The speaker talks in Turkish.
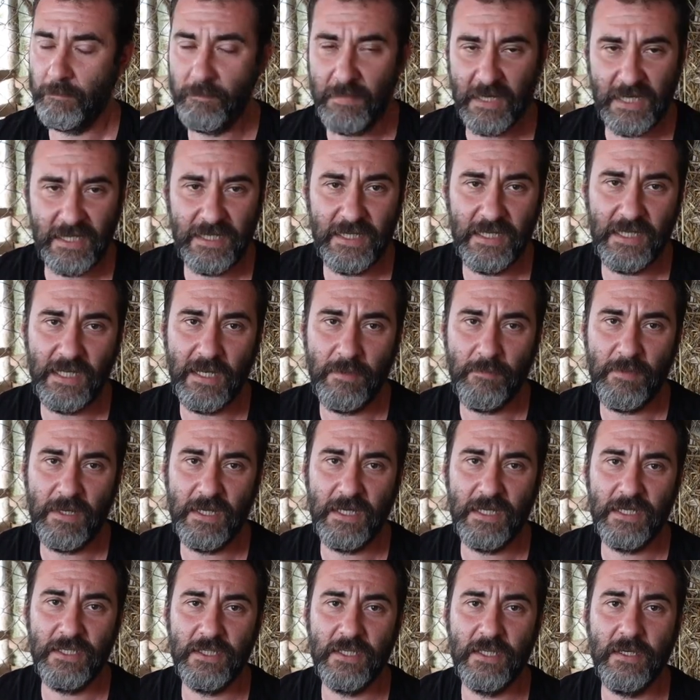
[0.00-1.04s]
Bilgiyle
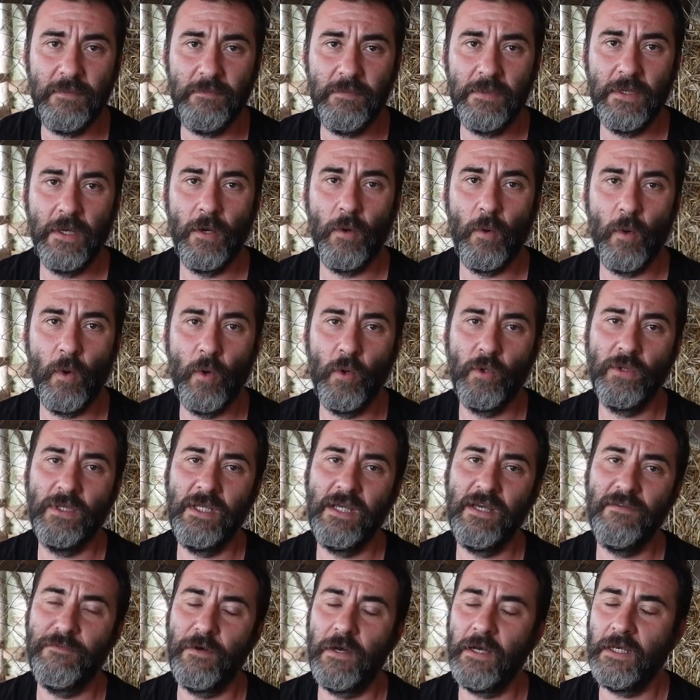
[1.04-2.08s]
birleştirip
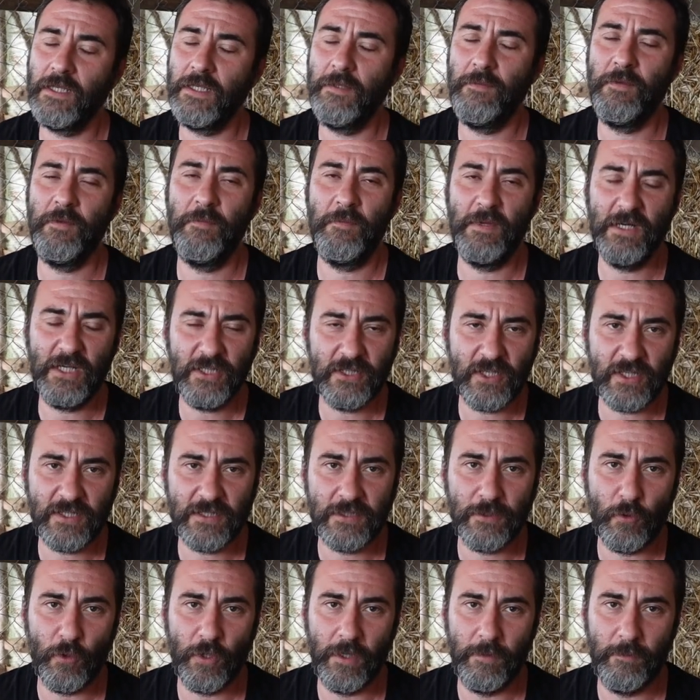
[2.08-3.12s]
ortaya farklı bir bakış
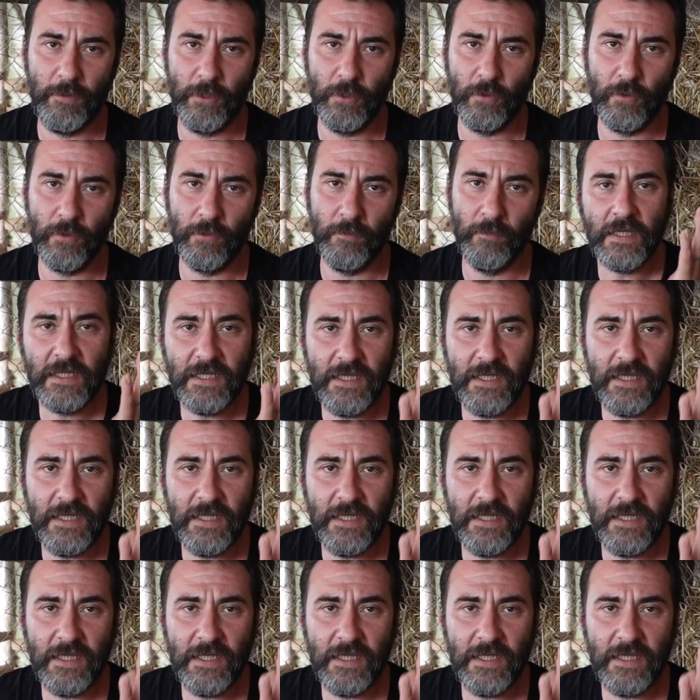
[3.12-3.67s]
açısı koyabiliyorum.